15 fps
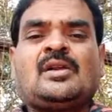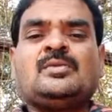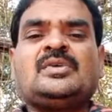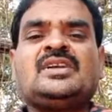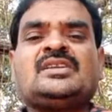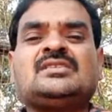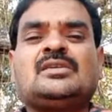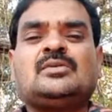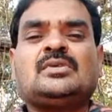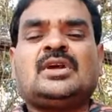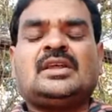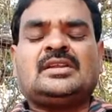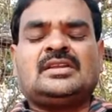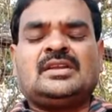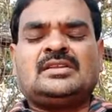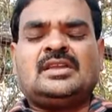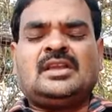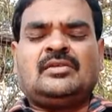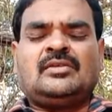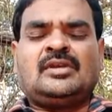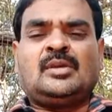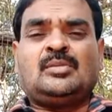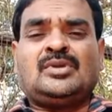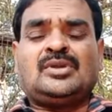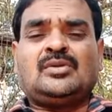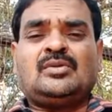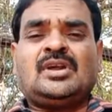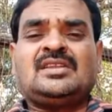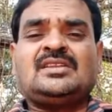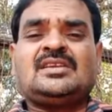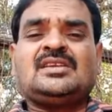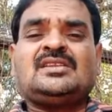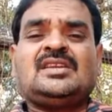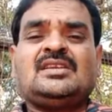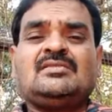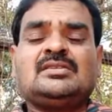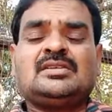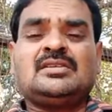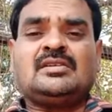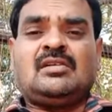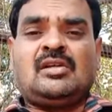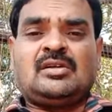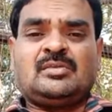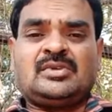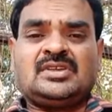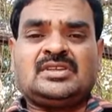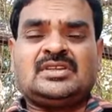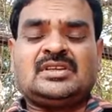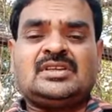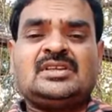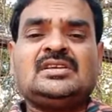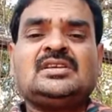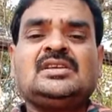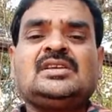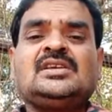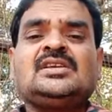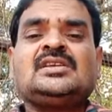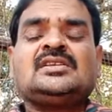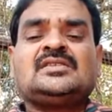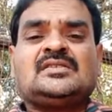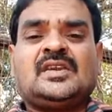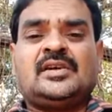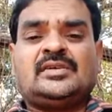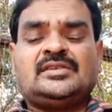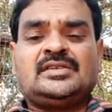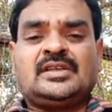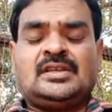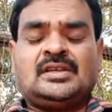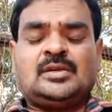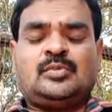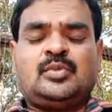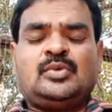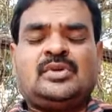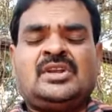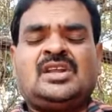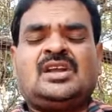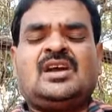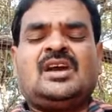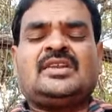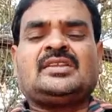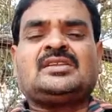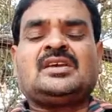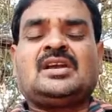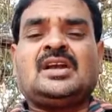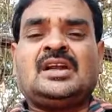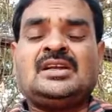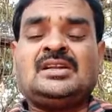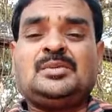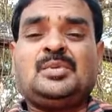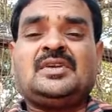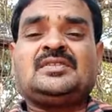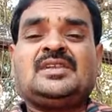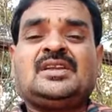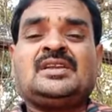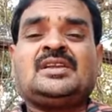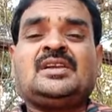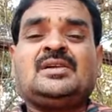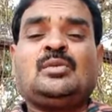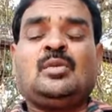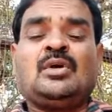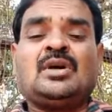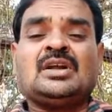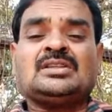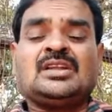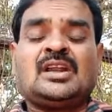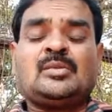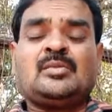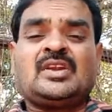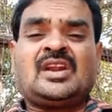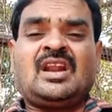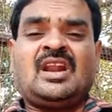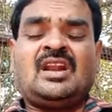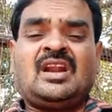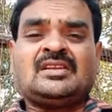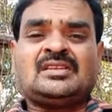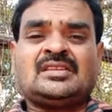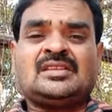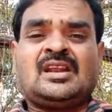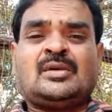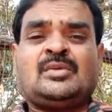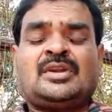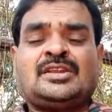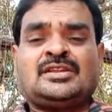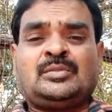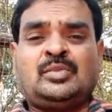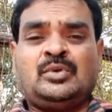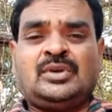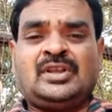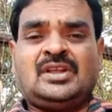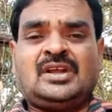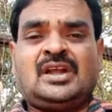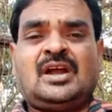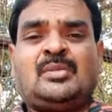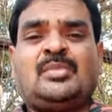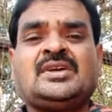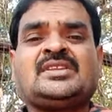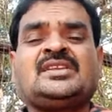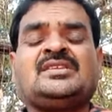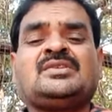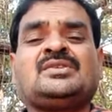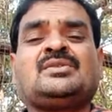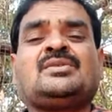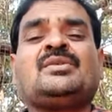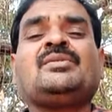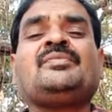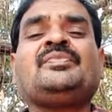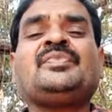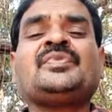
ஆன்மீகத்தை விடாதீங்க தெய்வ நம்பிக்கை விடாதீங்க தெய்வத்துக்கு ஆன்மீகத்துக்கு சேவை செய்யுங்க புண்ணிய காரியத்தை கண்டிப்பாக செய்யுங்க உங்கள் தலைமுறைனால அடுத்த தலைமுறை அந்த புண்ணியம் காப்பாற்றிக்கின்னு இருக்கிறோம்